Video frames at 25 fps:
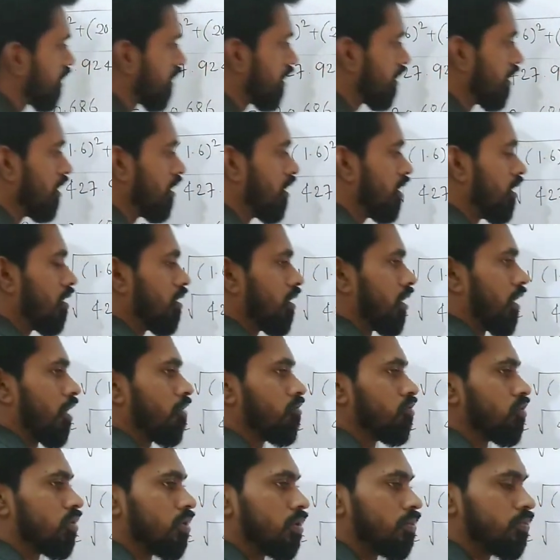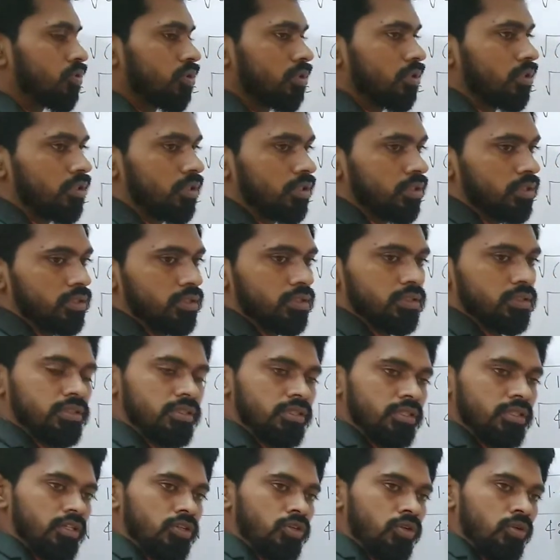में have you observed
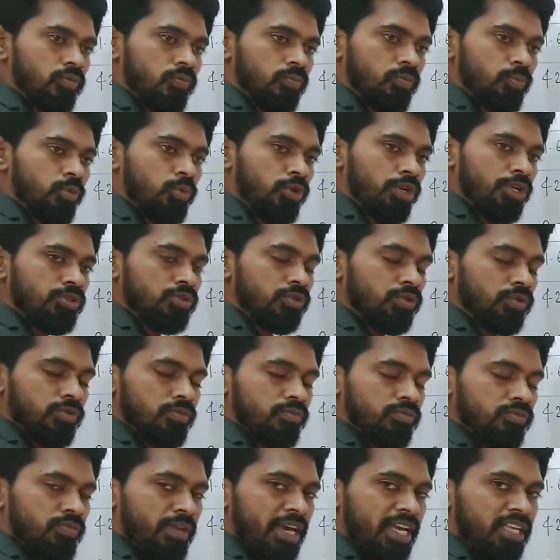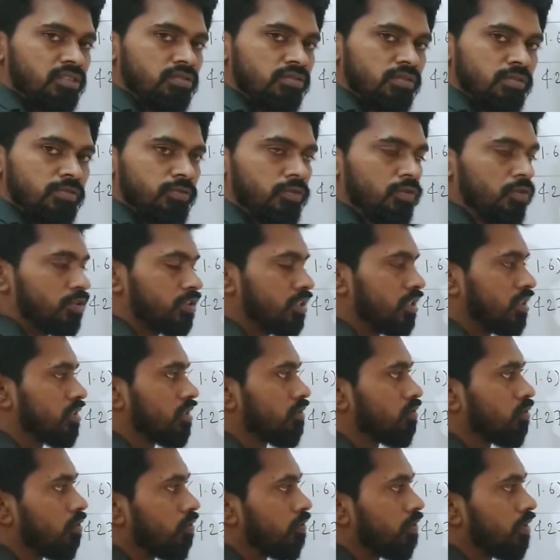पूरे जो मैक्सिमम
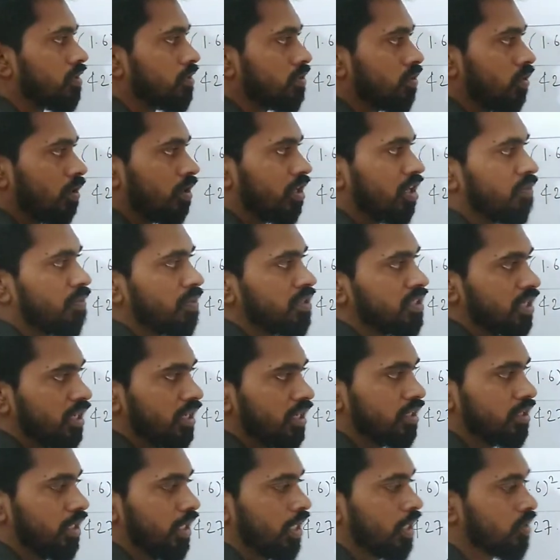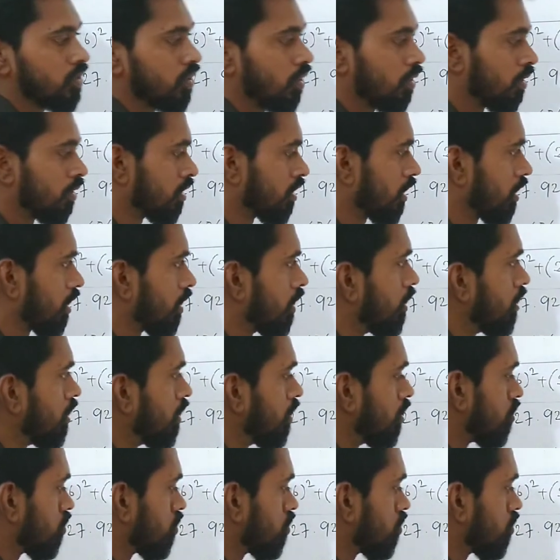फोर्सेस है वो फर्स्ट क्वाड्रेंट में जा रहे थे हेक्सागन के